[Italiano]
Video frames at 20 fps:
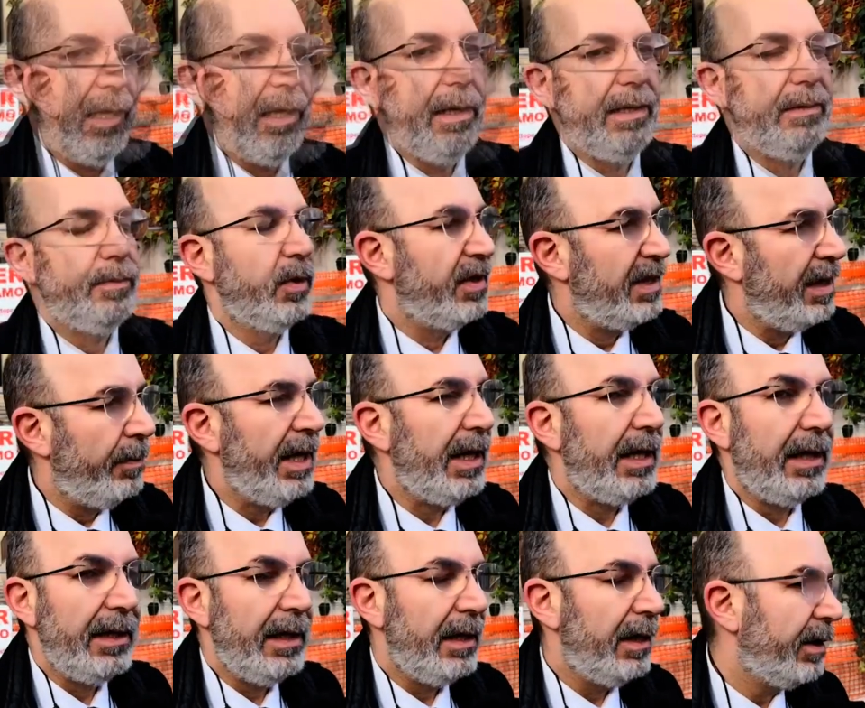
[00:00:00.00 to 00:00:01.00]
le
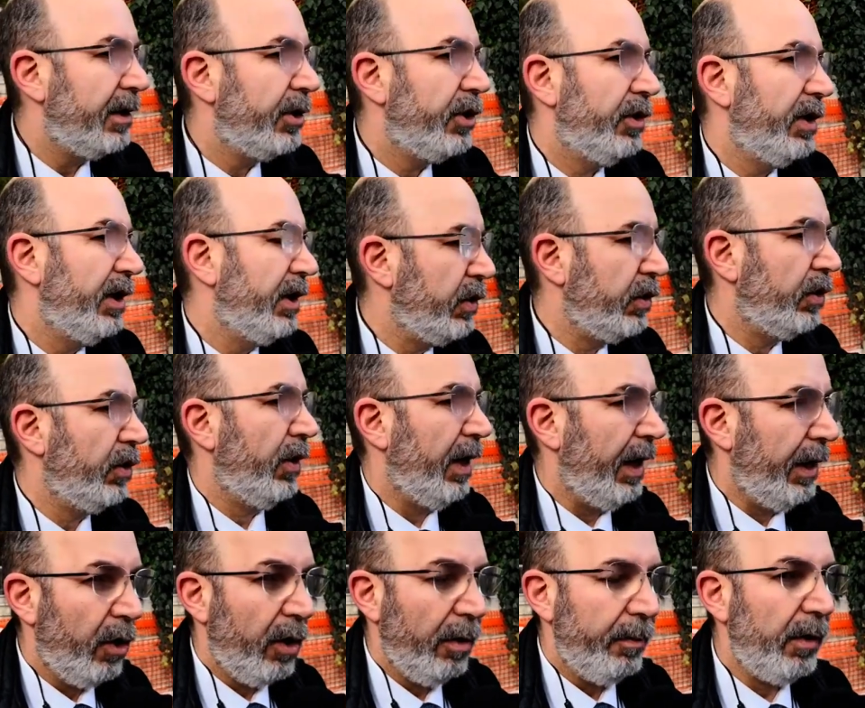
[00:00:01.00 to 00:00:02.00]
responsabilità delle regioni sono
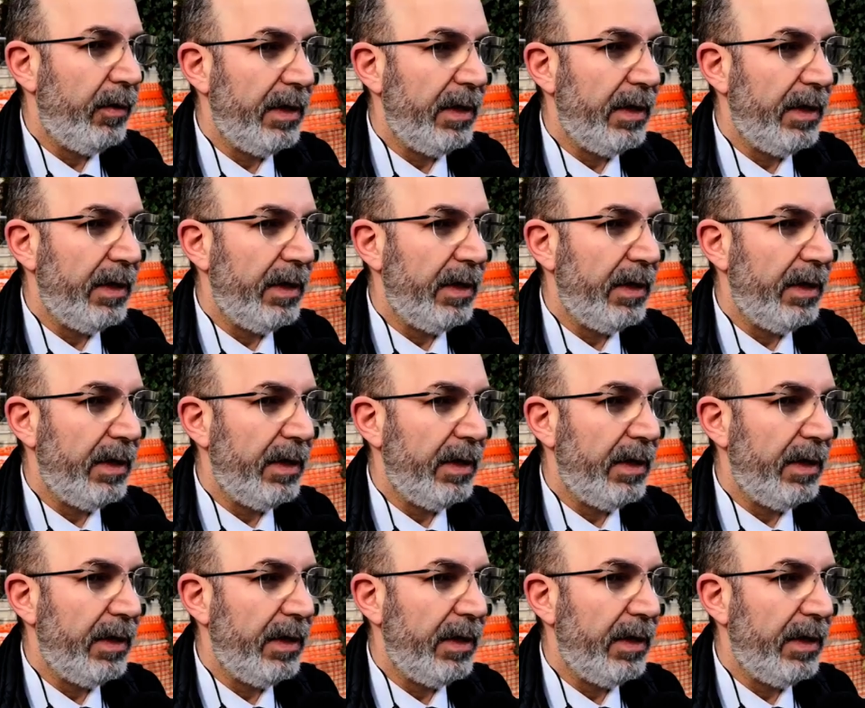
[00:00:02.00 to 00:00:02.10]
enormi.